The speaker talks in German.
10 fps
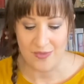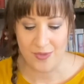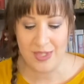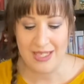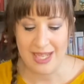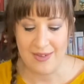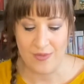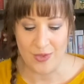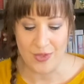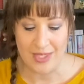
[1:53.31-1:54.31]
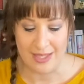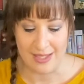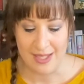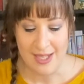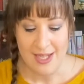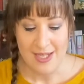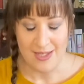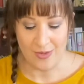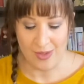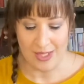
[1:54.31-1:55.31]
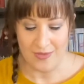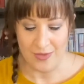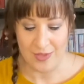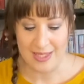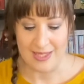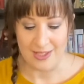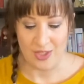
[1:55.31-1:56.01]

furchteinflößenden dunklen Fürsten.